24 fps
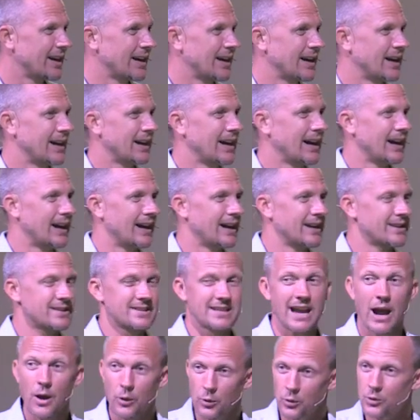a, ah, a ah,
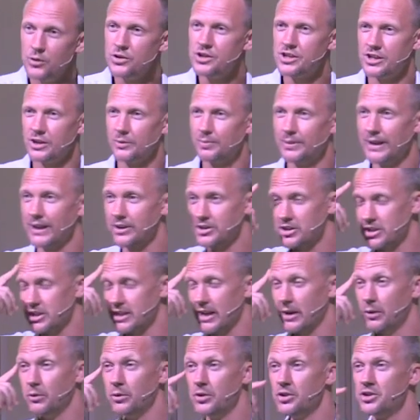saúde, no plano de
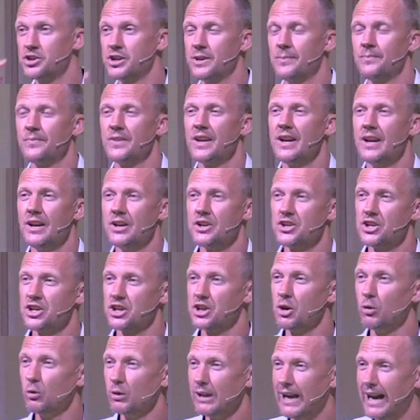saúde.
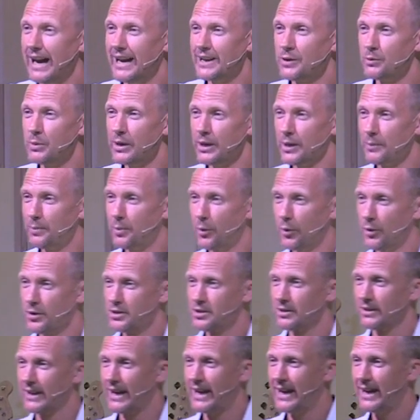Chegou lá no
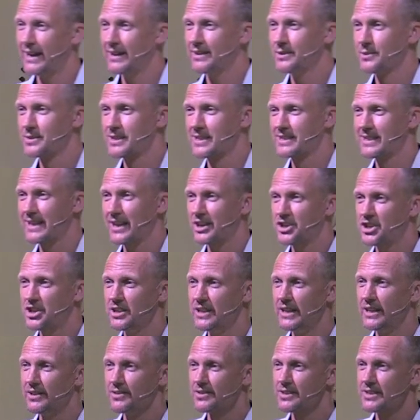aeroporto, lá nos Estados
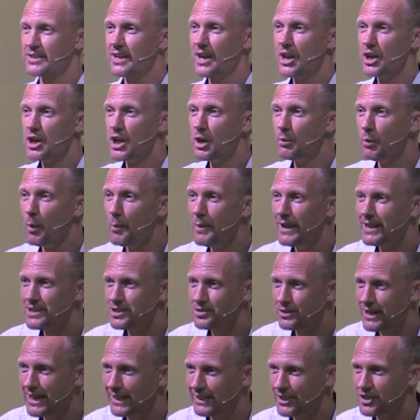Unidos. No
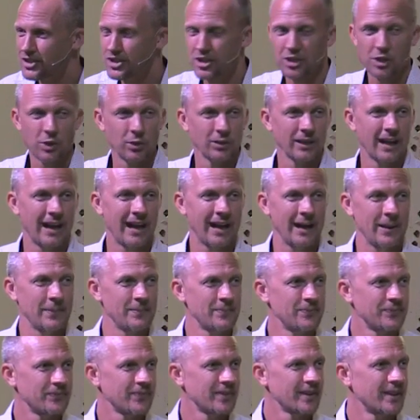momento que ele chegou
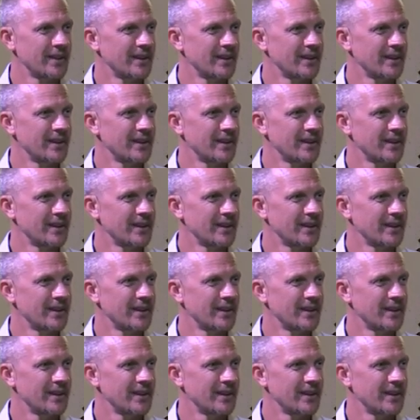lá,